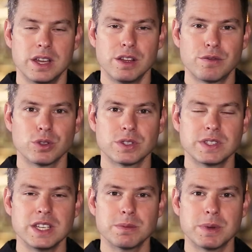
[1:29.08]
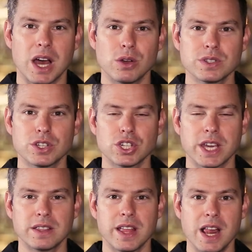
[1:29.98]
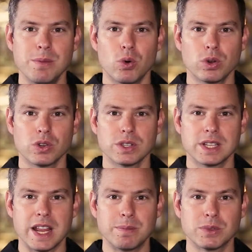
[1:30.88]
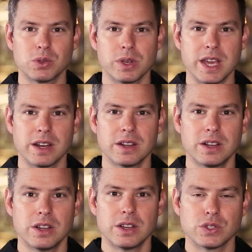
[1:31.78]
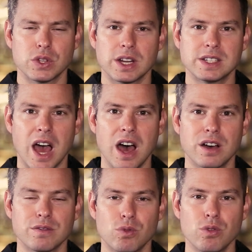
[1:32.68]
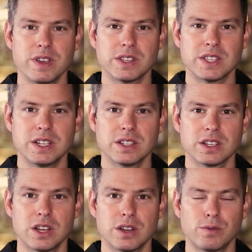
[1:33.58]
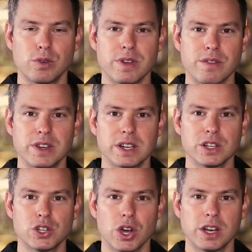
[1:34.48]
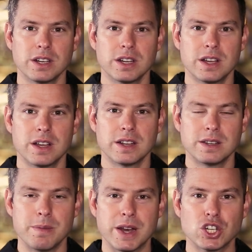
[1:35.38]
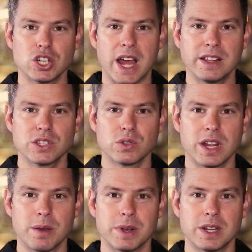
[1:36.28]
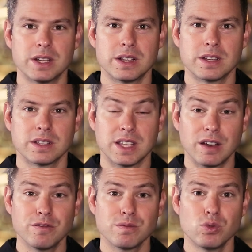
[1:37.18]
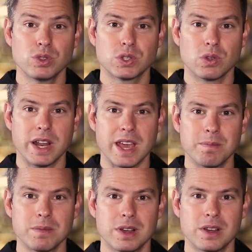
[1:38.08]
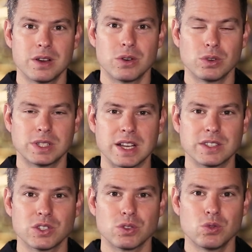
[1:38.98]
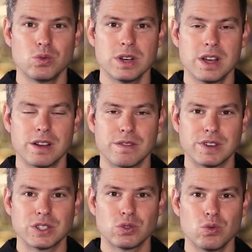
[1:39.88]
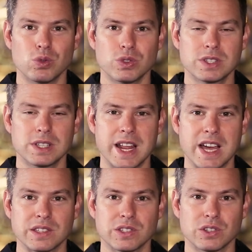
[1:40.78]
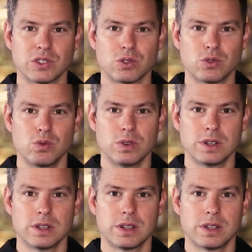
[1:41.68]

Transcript: Hilf uns nicht mit ausgestreckten Ellbogen durchs Leben zu gehen, sondern da, wo wir sind, wo wir wirken können, die Menschen anzunehmen, Sanftmut zu leben und das zu tun, was du uns lehrst zu tun.